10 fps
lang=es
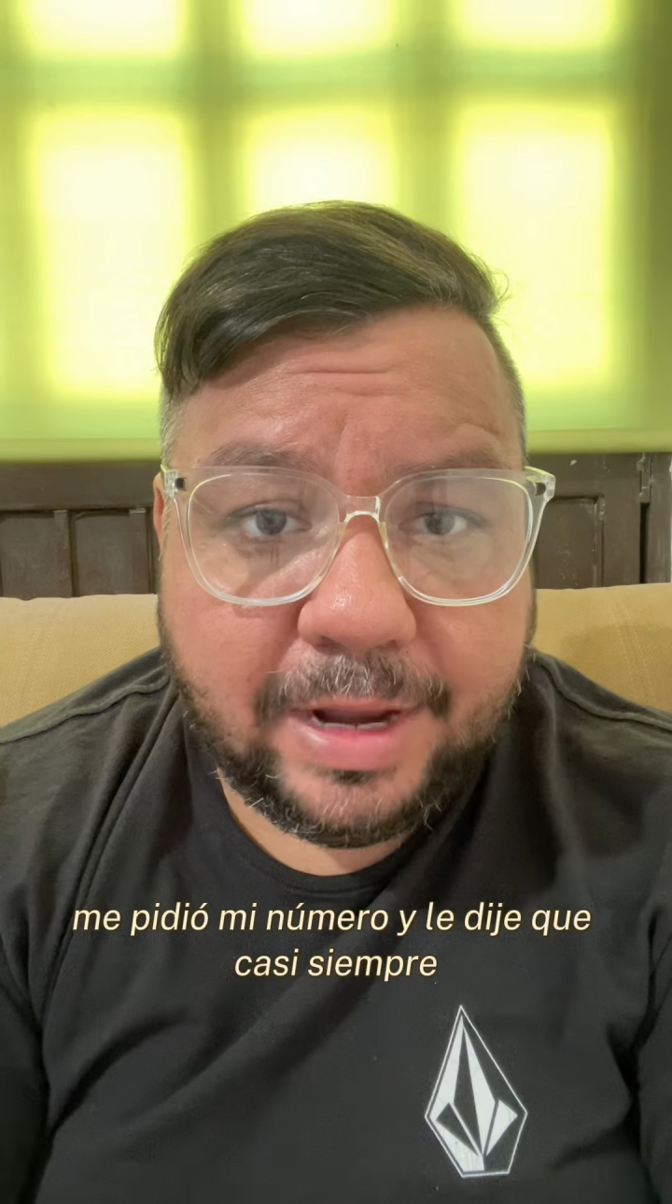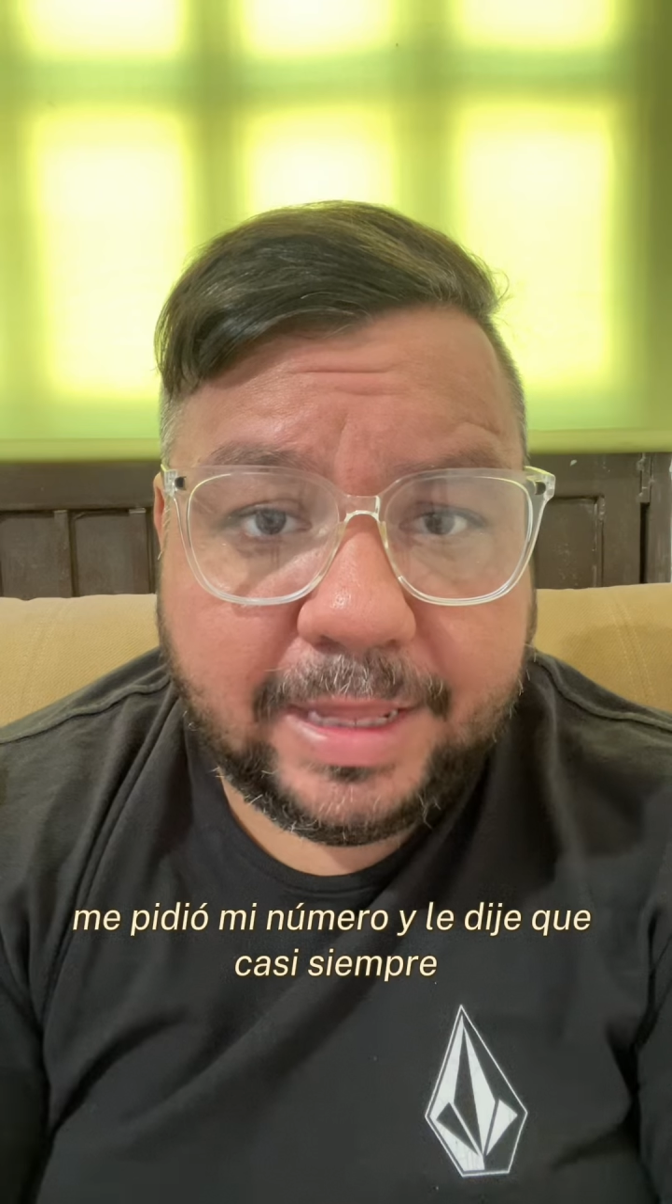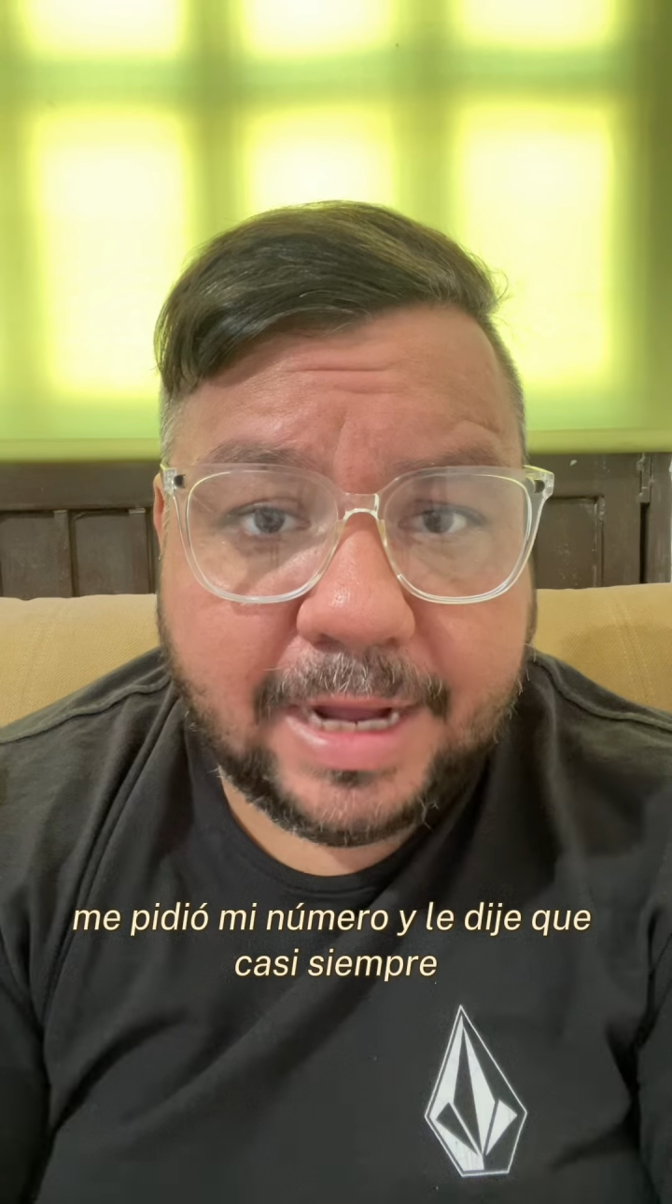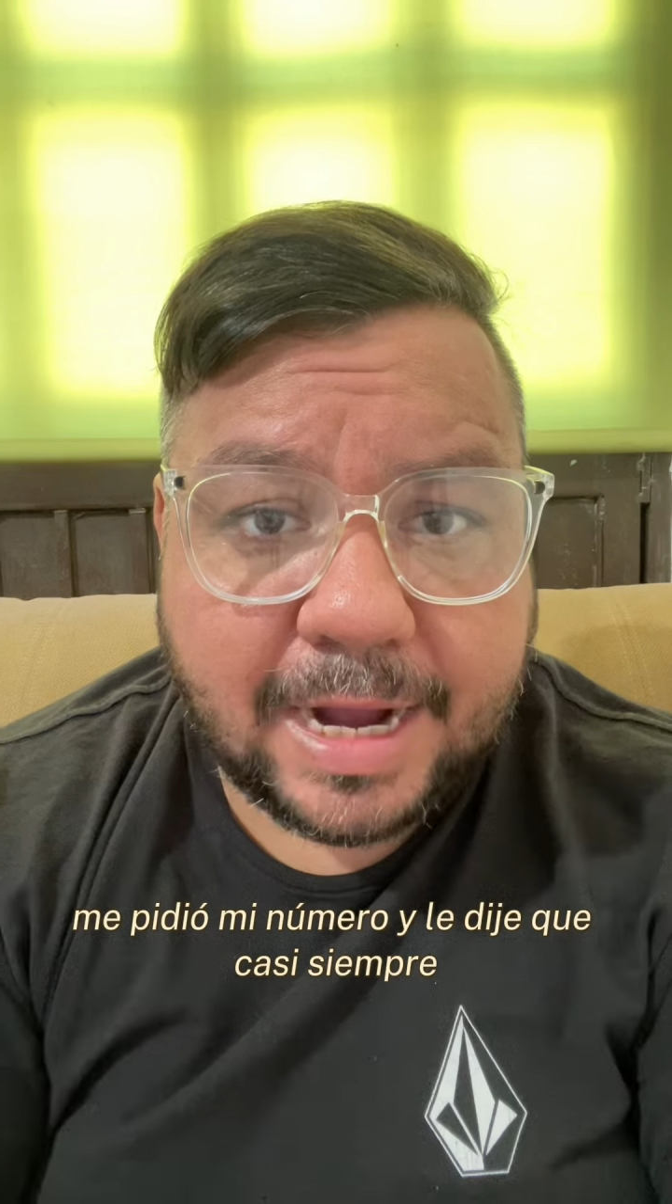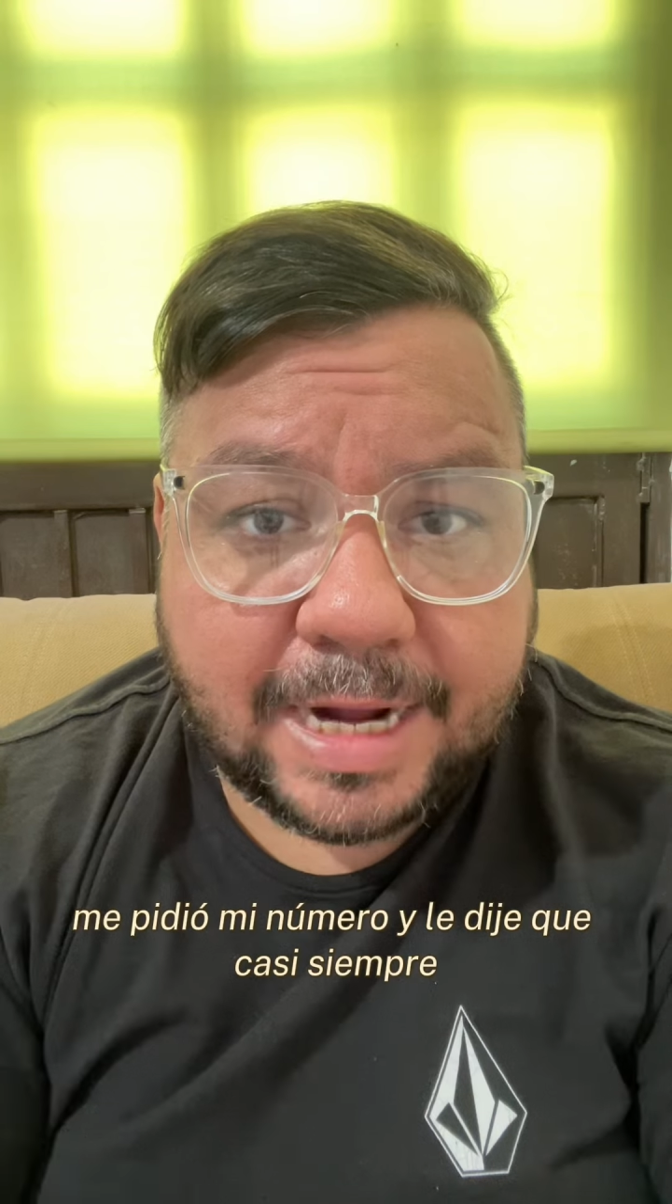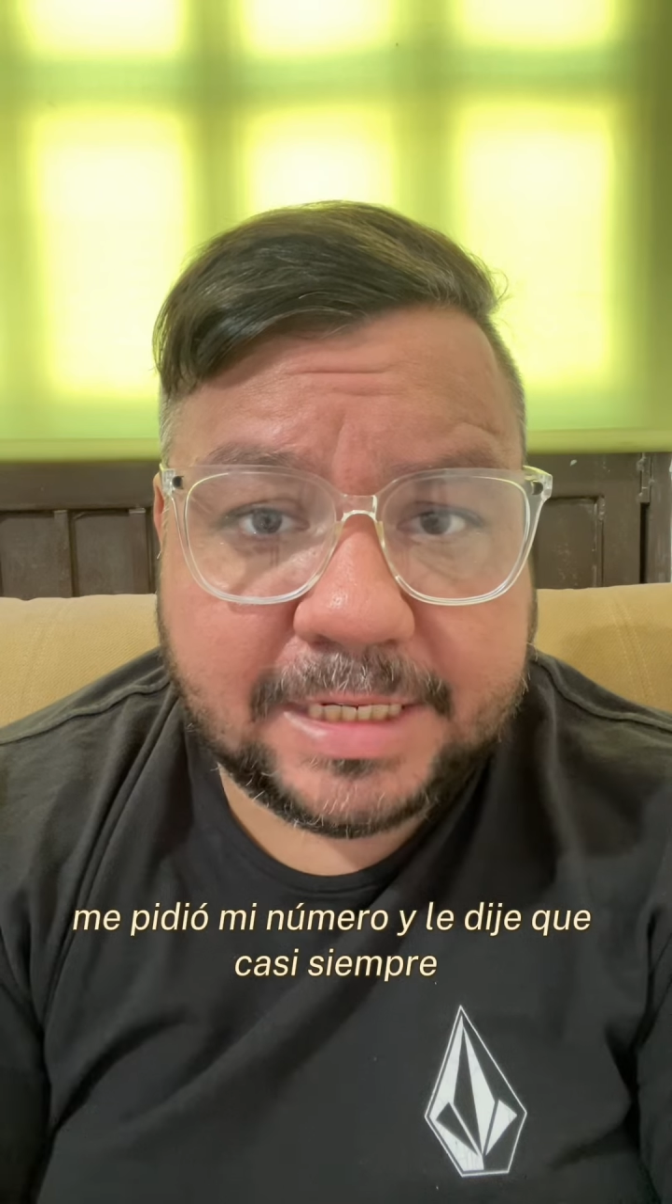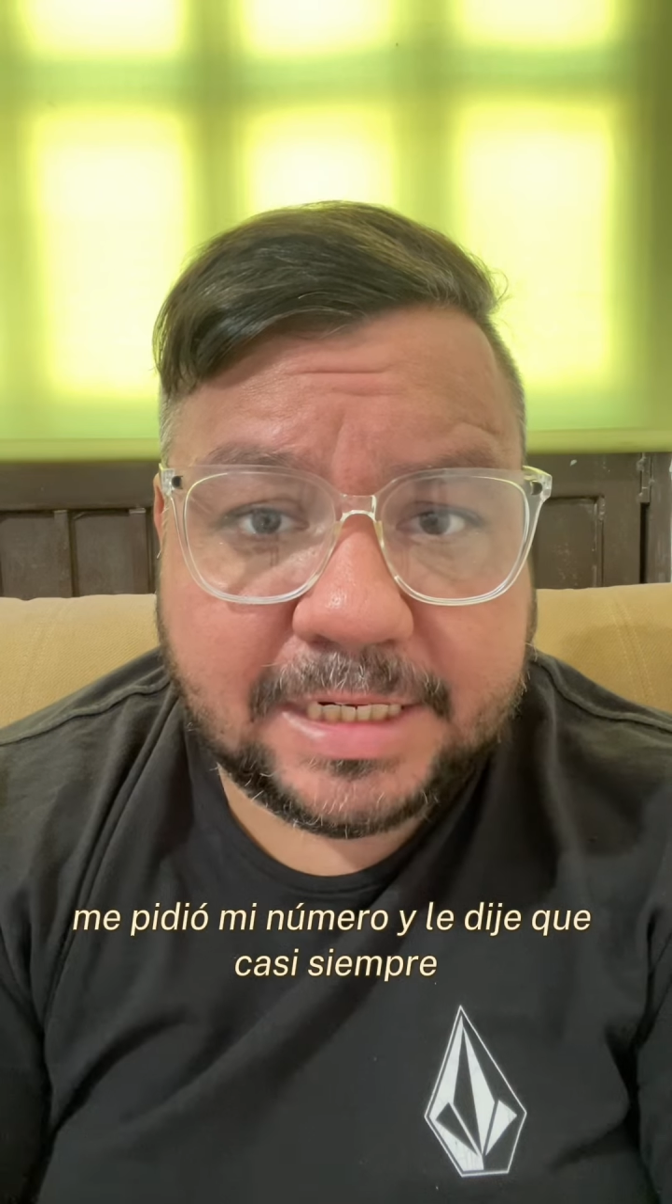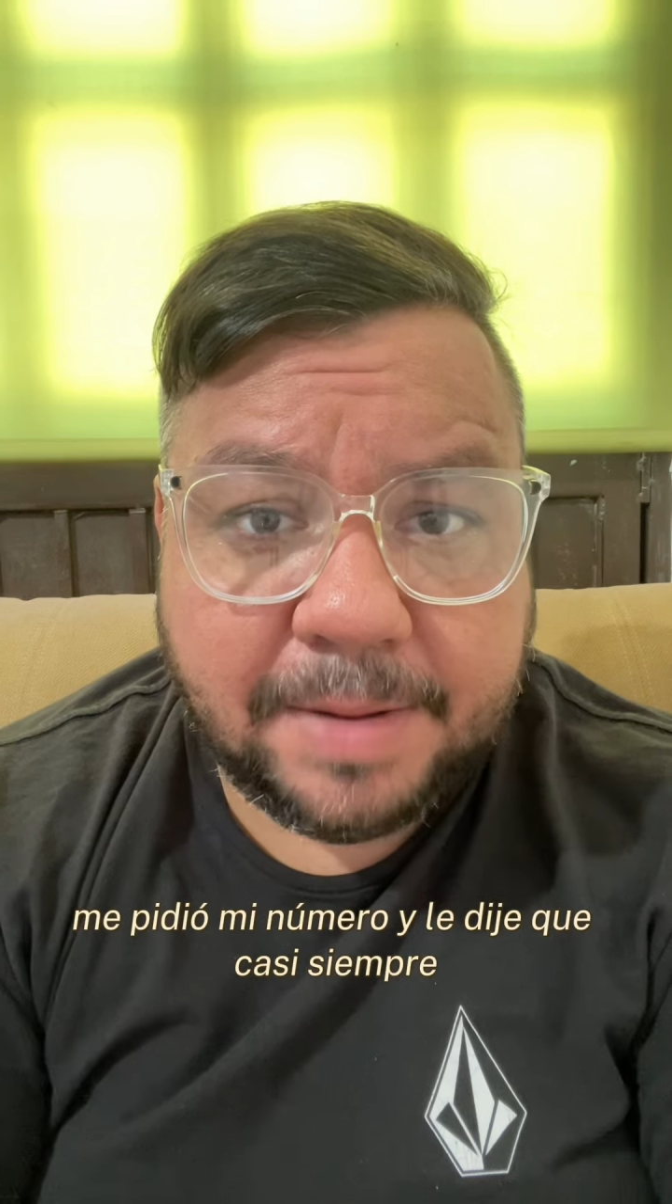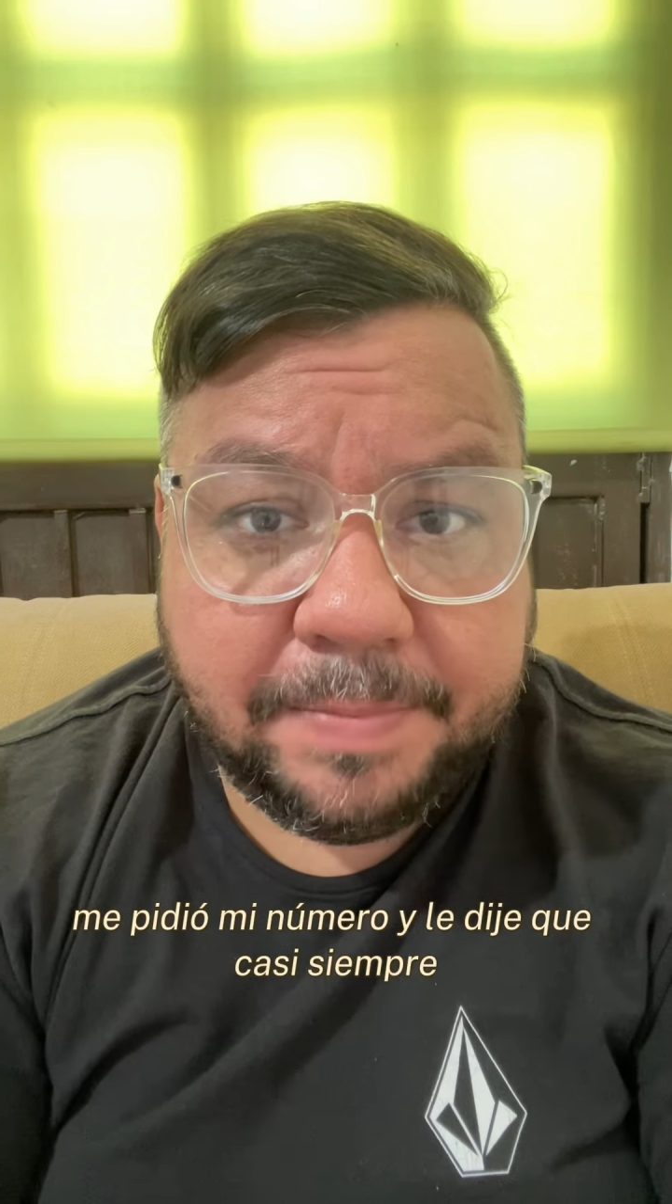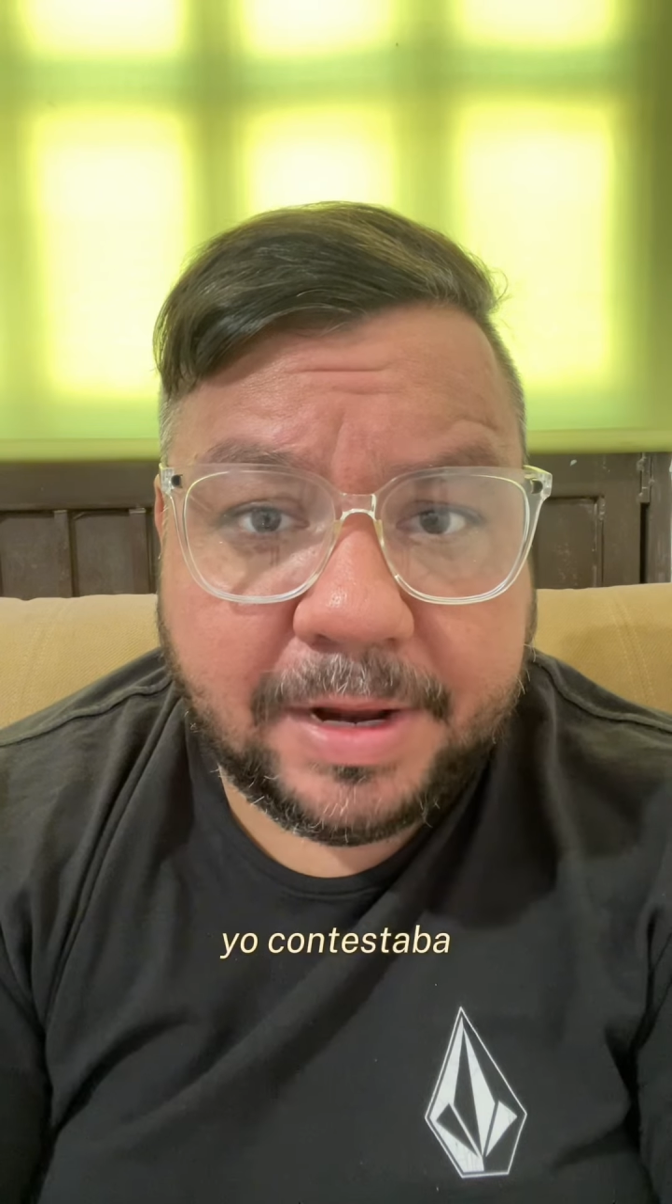le dije que casi
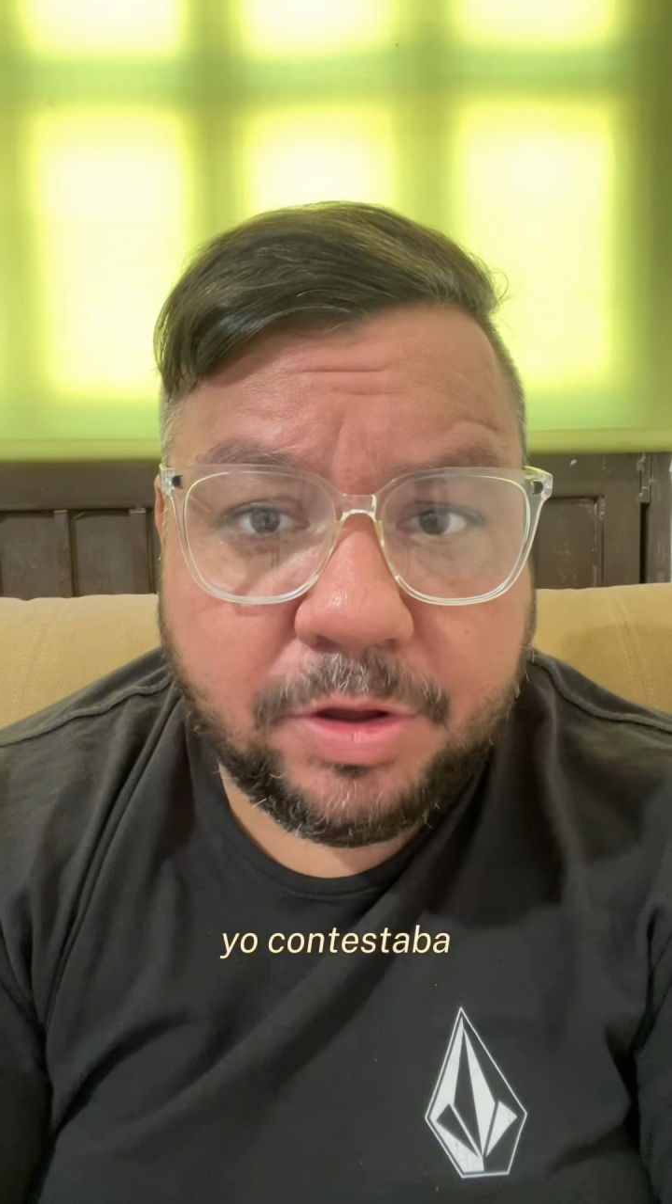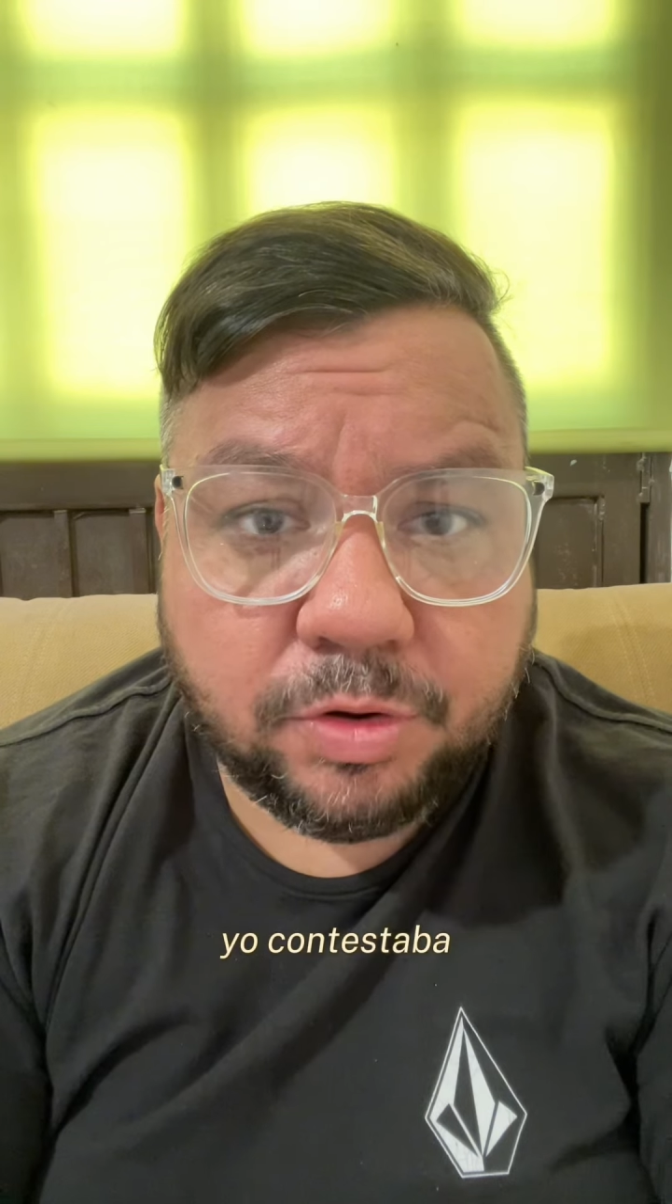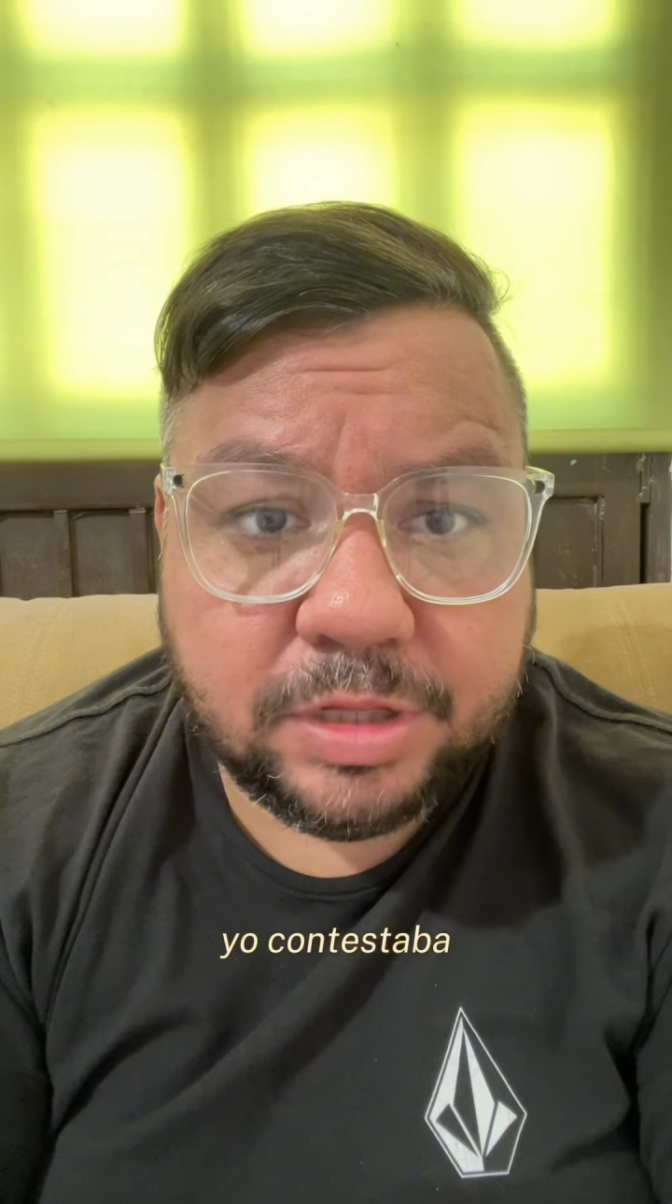siempre yo